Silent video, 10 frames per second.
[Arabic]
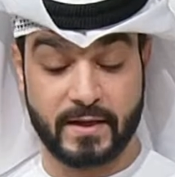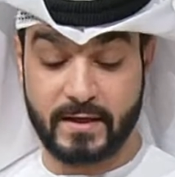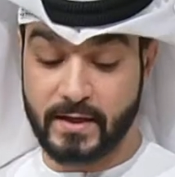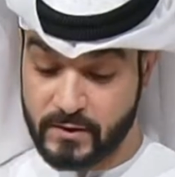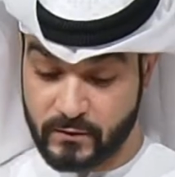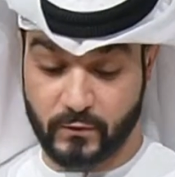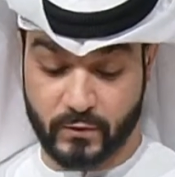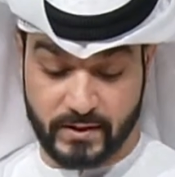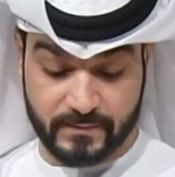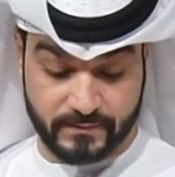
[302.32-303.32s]

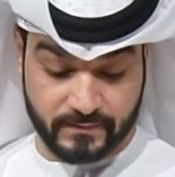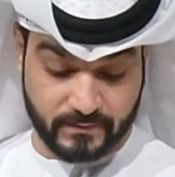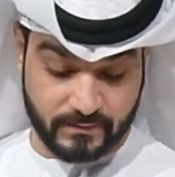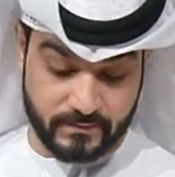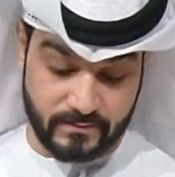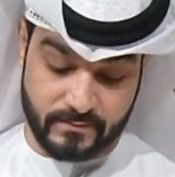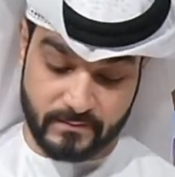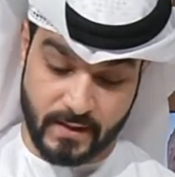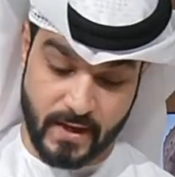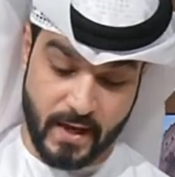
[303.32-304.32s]
للطفوله.
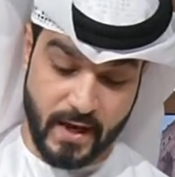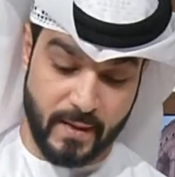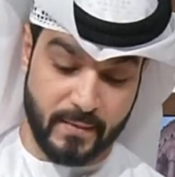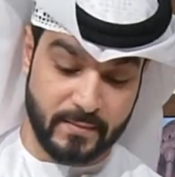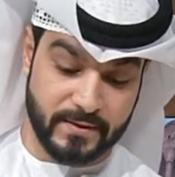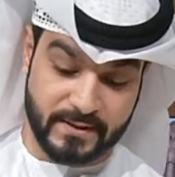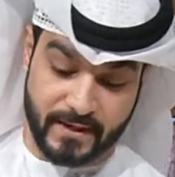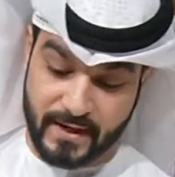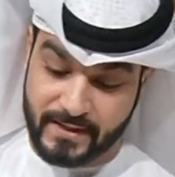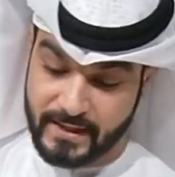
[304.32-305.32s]
اما
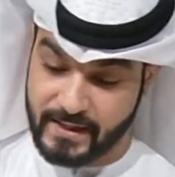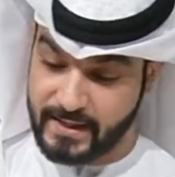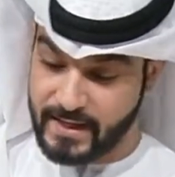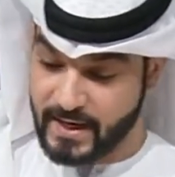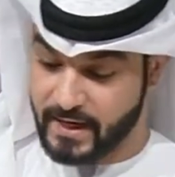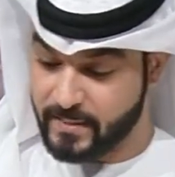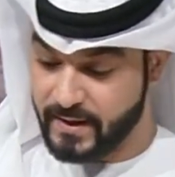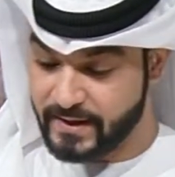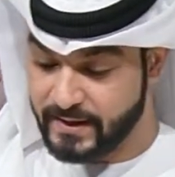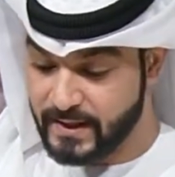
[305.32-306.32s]
بانتقالنا الى
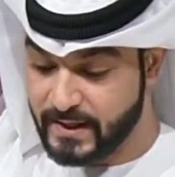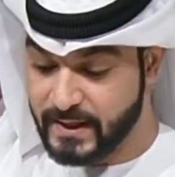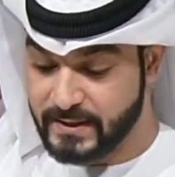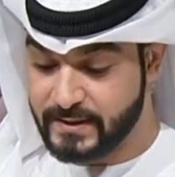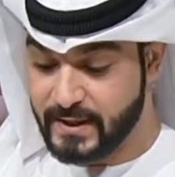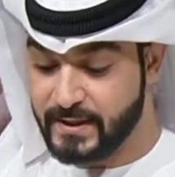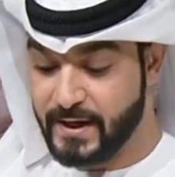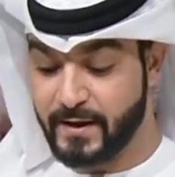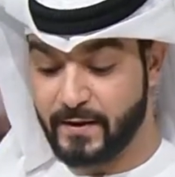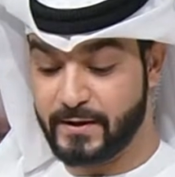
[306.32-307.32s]
اخبارنا
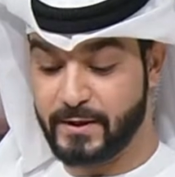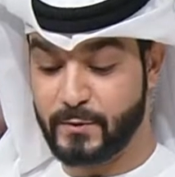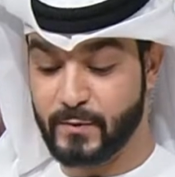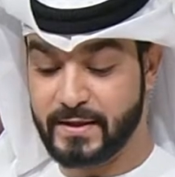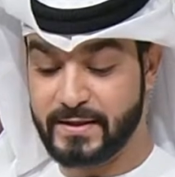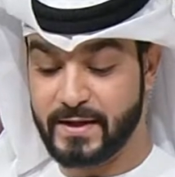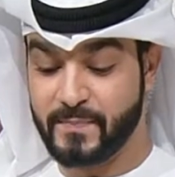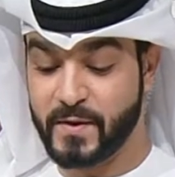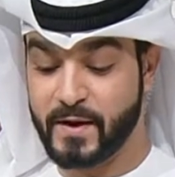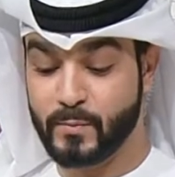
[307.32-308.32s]
التاليه ايضا عنواننا
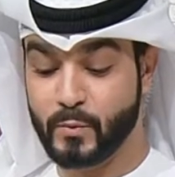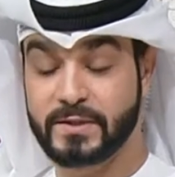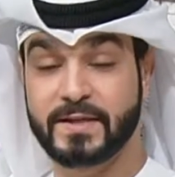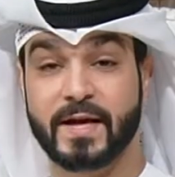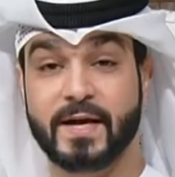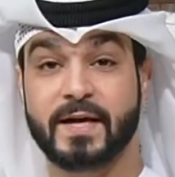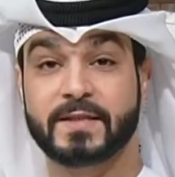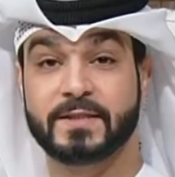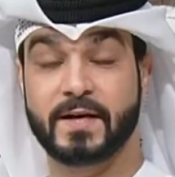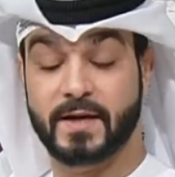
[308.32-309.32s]
ملتقى
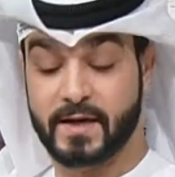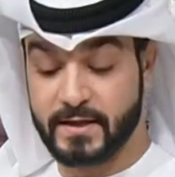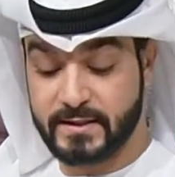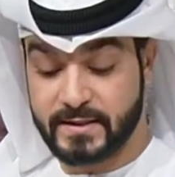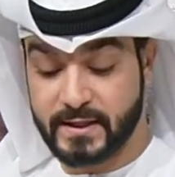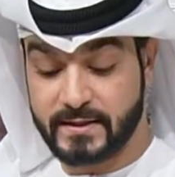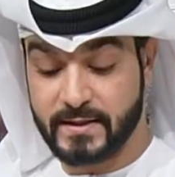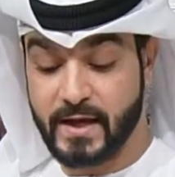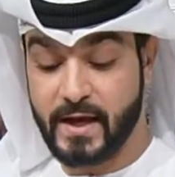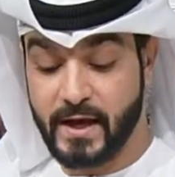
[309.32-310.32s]
الشارقه للسرد
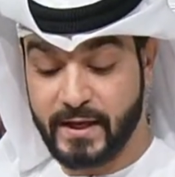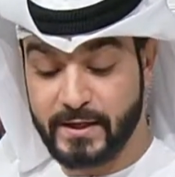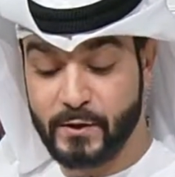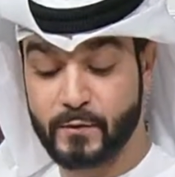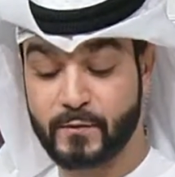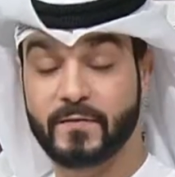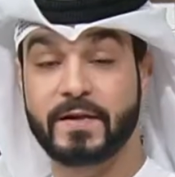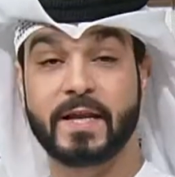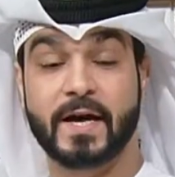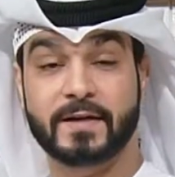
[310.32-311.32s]
اليوم في
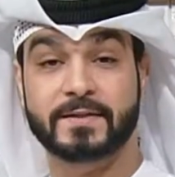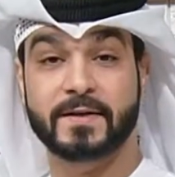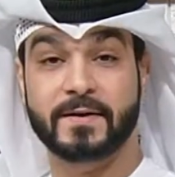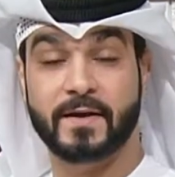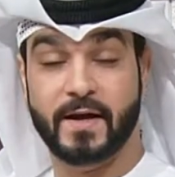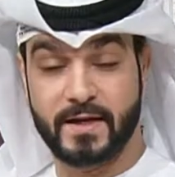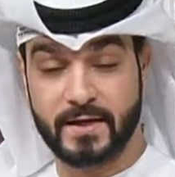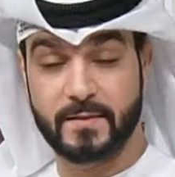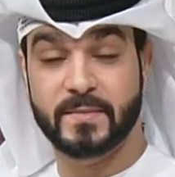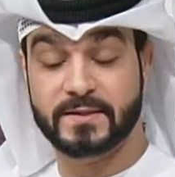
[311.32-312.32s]
الاقصر
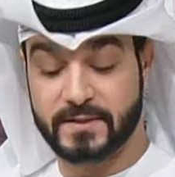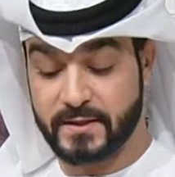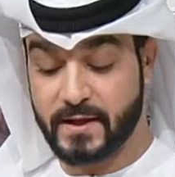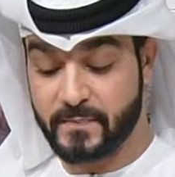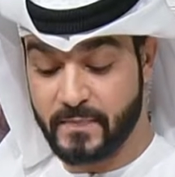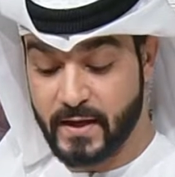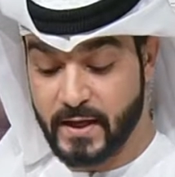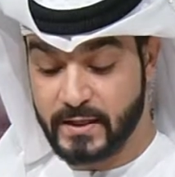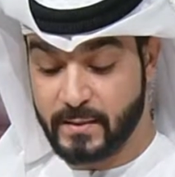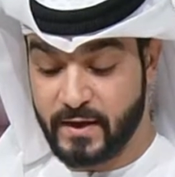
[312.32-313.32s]
المصريه.
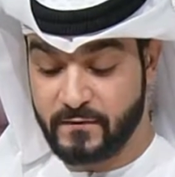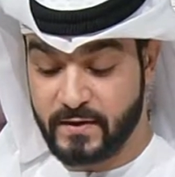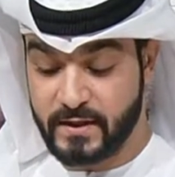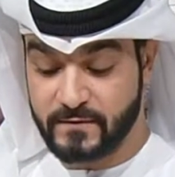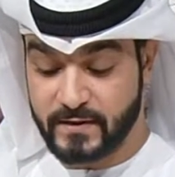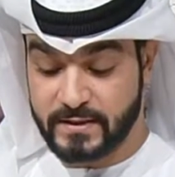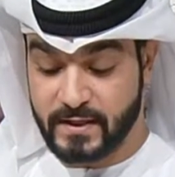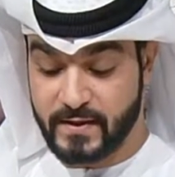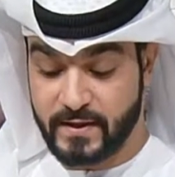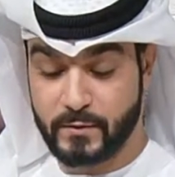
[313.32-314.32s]
طبعا في
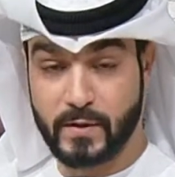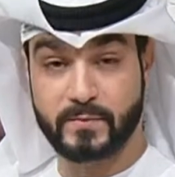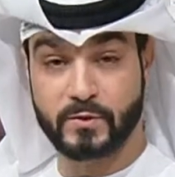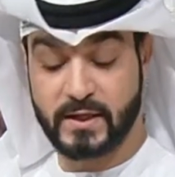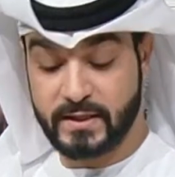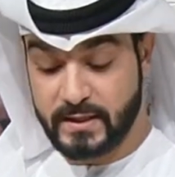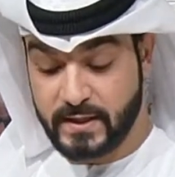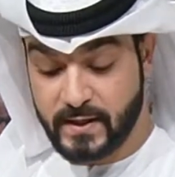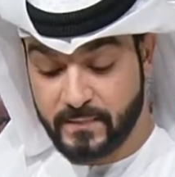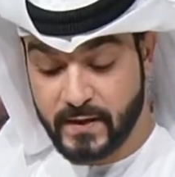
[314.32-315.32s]
تفاصيل هذا العنوان
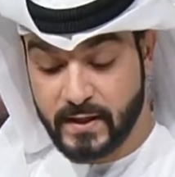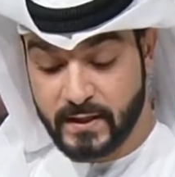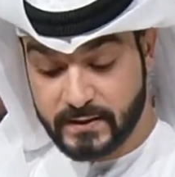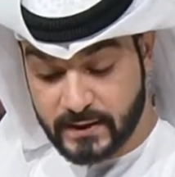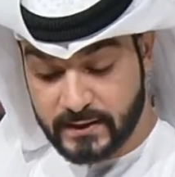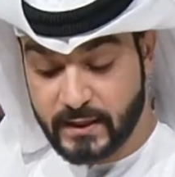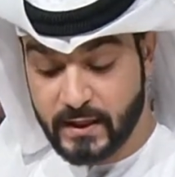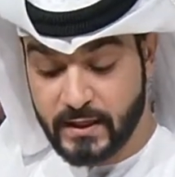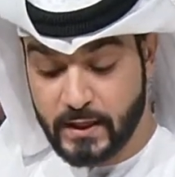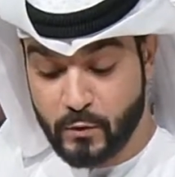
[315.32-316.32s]
مشاهدينا
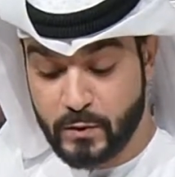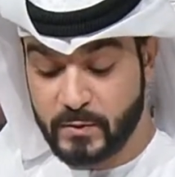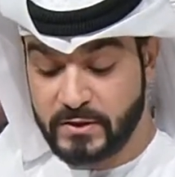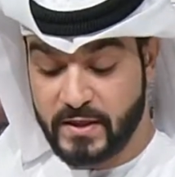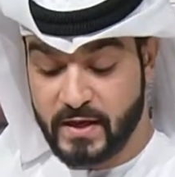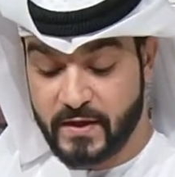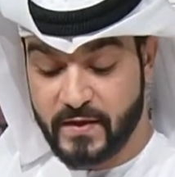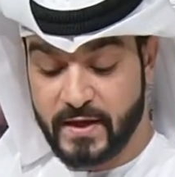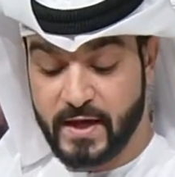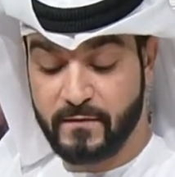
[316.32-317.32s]
تنطلق اليوم لمدة ثلاث
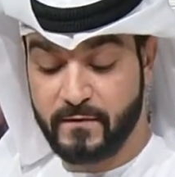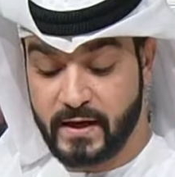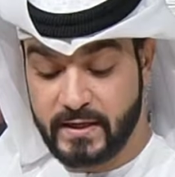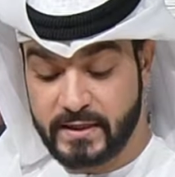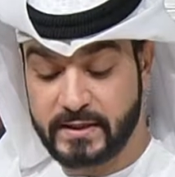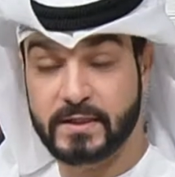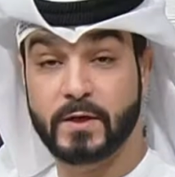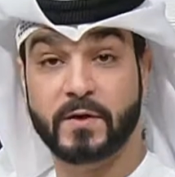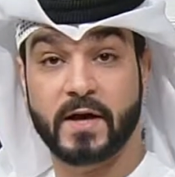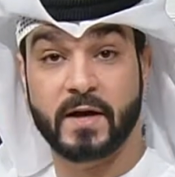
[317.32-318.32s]
أيام فعاليات
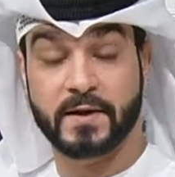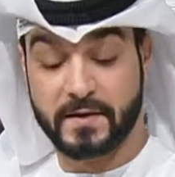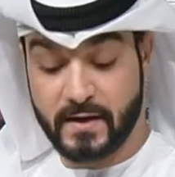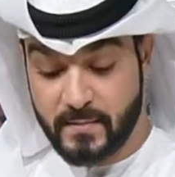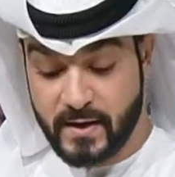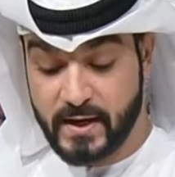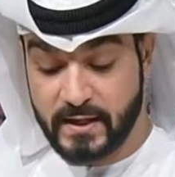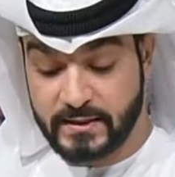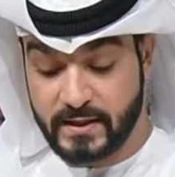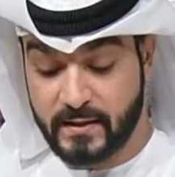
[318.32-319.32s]
الدورة الرابعة
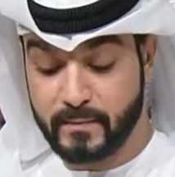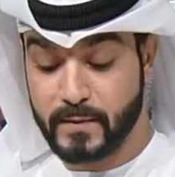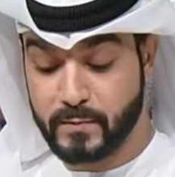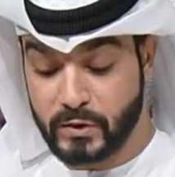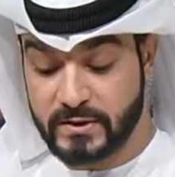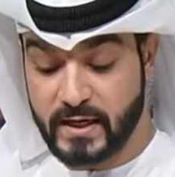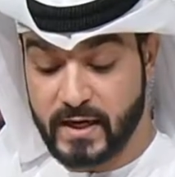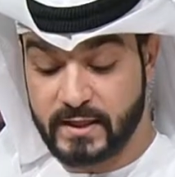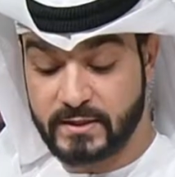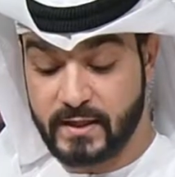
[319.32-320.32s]
عشر من
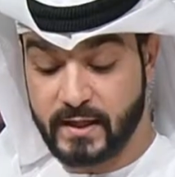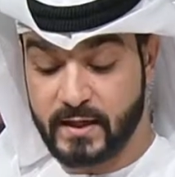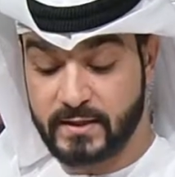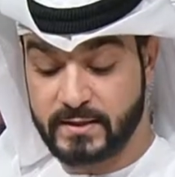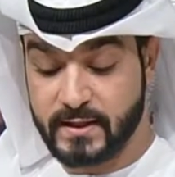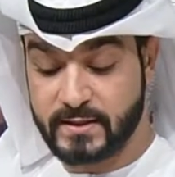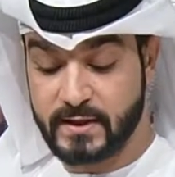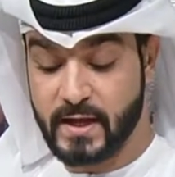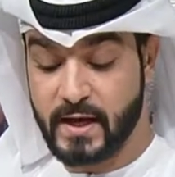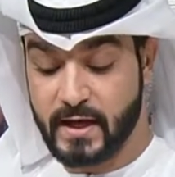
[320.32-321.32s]
ملتقى الشارقة للسرد
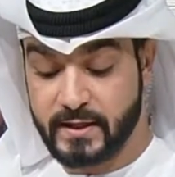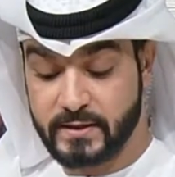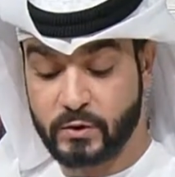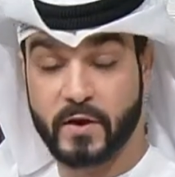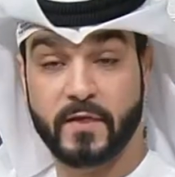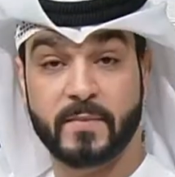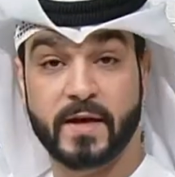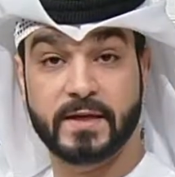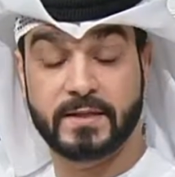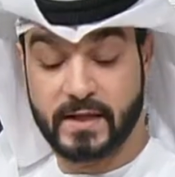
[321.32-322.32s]
التي
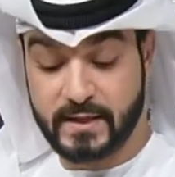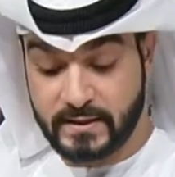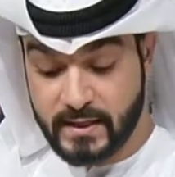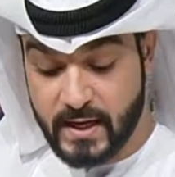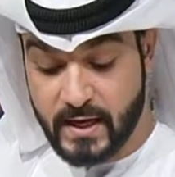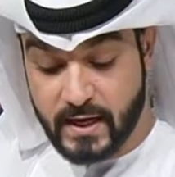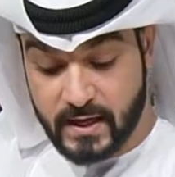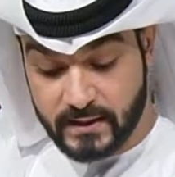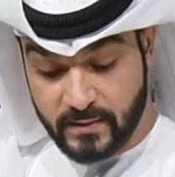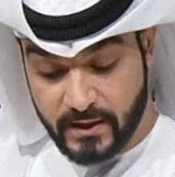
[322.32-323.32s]
تنظمها إدارة
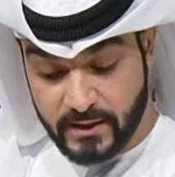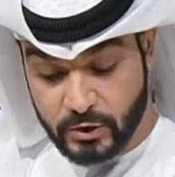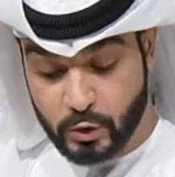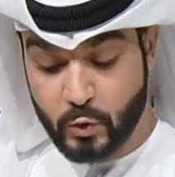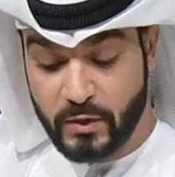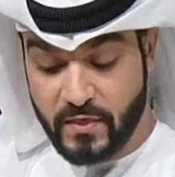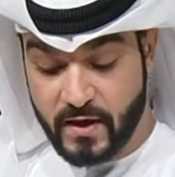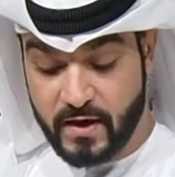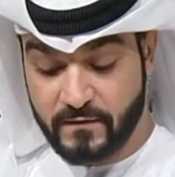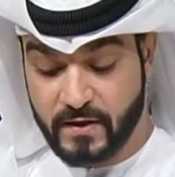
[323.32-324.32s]
آه، طبعا الشؤون
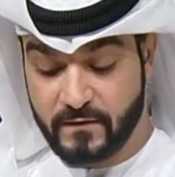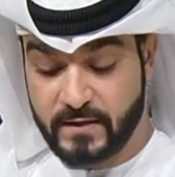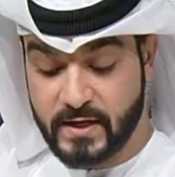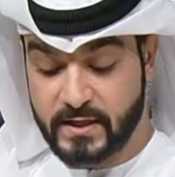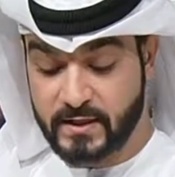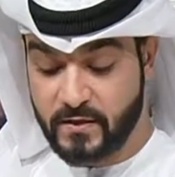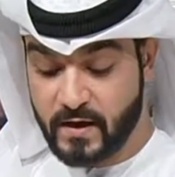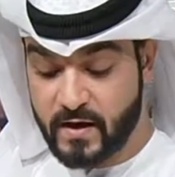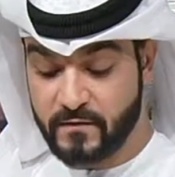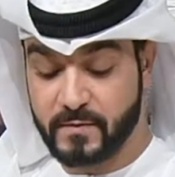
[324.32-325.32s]
الثقافية في دائرة
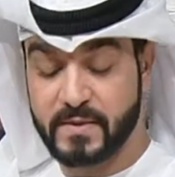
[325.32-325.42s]
الثقافة